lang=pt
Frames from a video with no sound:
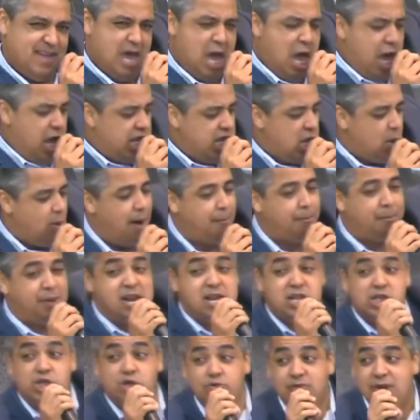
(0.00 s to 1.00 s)
E eu
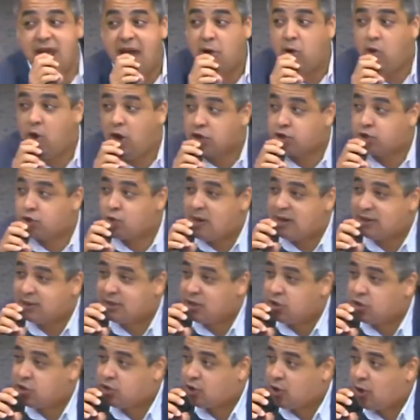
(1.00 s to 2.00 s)
aprendi um negócio com essa
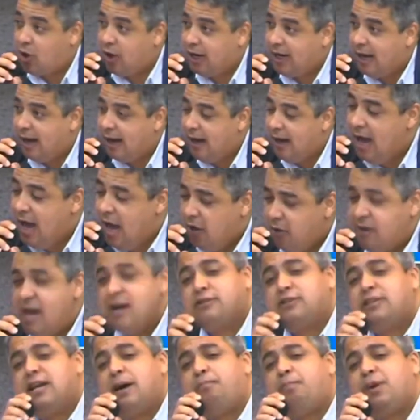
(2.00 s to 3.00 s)
história. O que, é
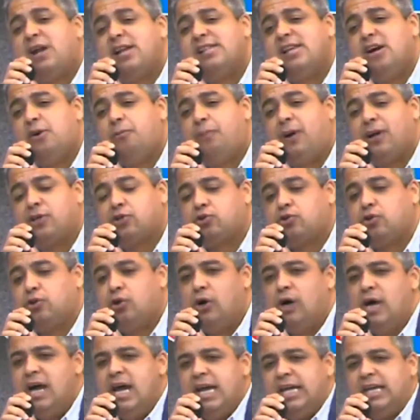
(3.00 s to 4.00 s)
que você aprendeu,
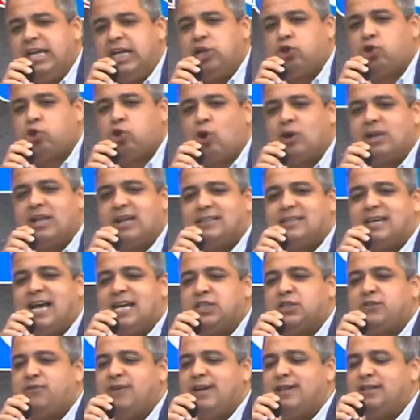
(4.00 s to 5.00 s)
pastor? Que todas
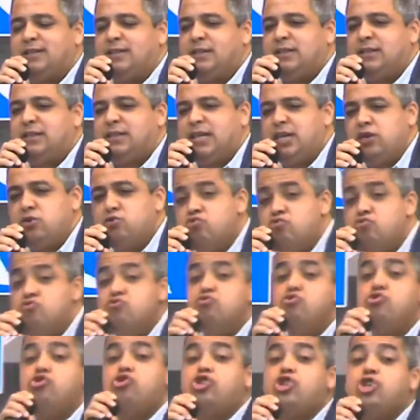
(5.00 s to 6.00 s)
as vezes que um
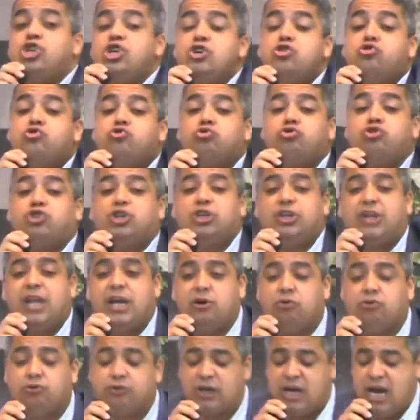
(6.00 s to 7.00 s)
ungido de
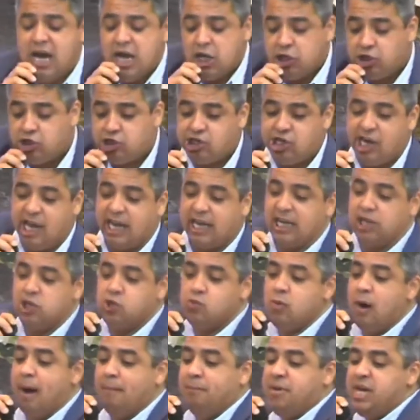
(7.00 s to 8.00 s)
Deus chega
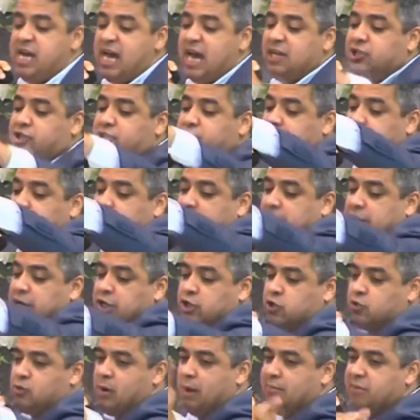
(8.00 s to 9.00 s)
num ambiente de
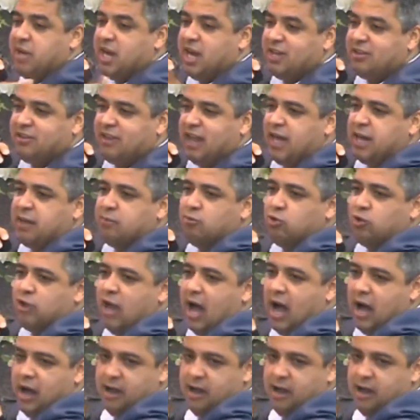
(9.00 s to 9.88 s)
crise, o ambiente tem que mudar.